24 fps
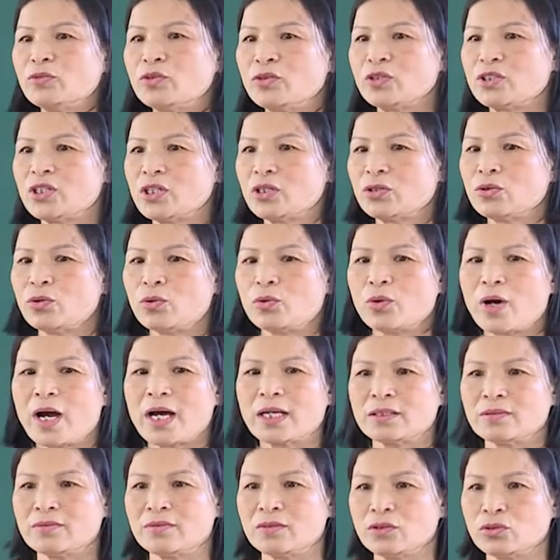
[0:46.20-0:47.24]
khỏi bất
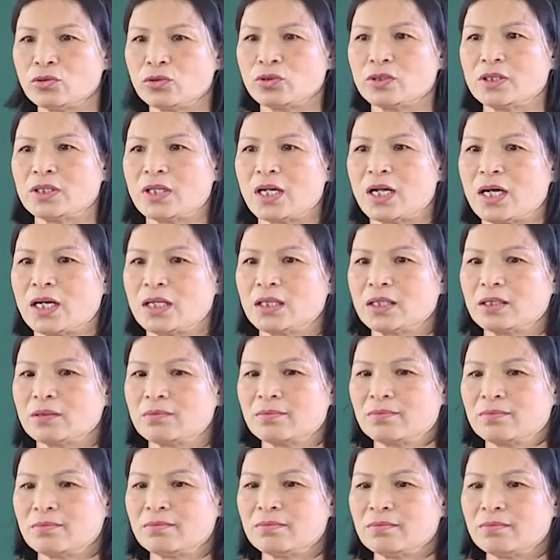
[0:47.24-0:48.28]
chắc về ngộ độc thực
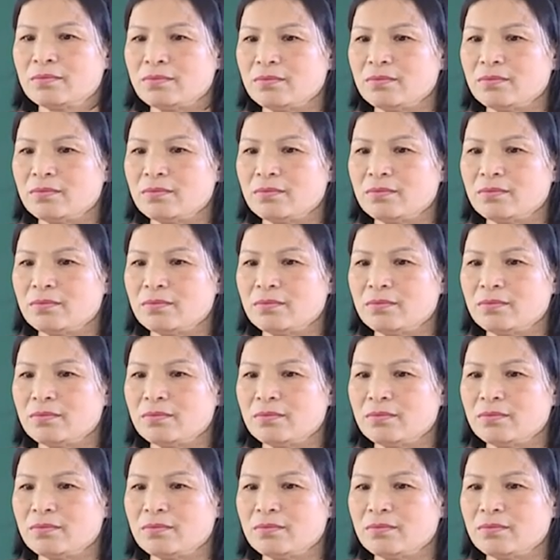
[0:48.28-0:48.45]
phẩm có